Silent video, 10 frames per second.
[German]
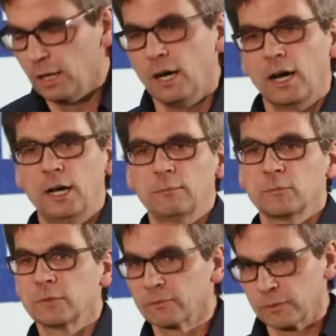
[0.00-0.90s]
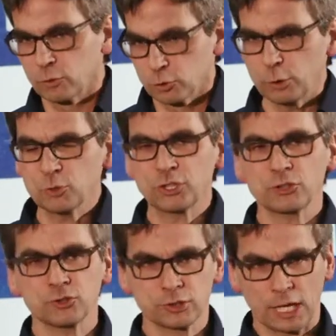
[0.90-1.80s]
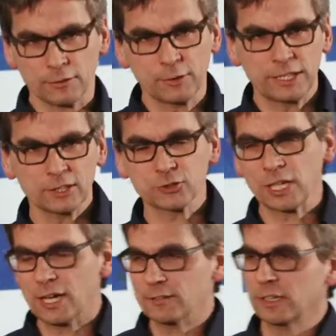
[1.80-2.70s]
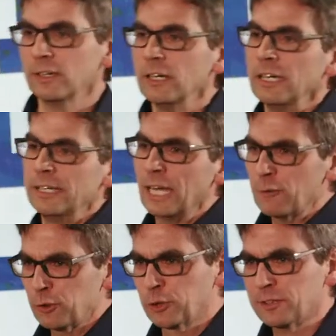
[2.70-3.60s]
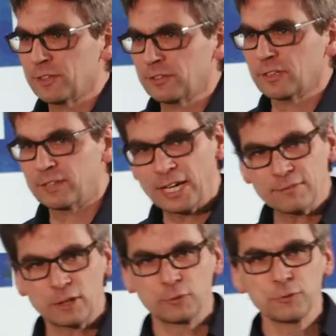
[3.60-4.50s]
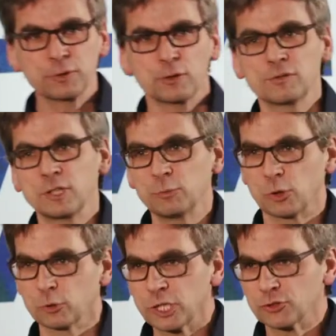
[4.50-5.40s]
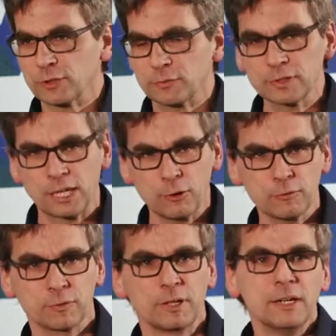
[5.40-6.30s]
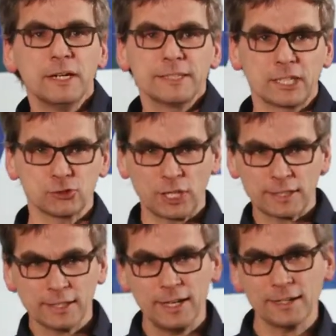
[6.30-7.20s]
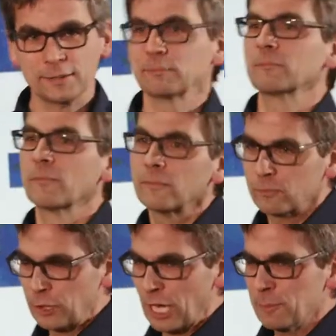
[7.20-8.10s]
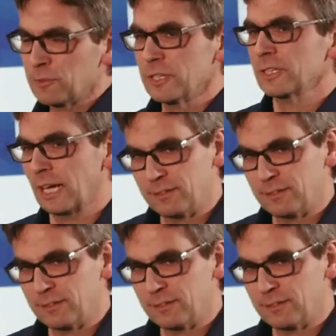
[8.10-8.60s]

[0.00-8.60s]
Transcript: ähm, typische Stadtverkehrsstraße. Innerhalb von kürzester Zeit waren 5700 Unterschriften drauf. Der Stadtrat von Leipzig hat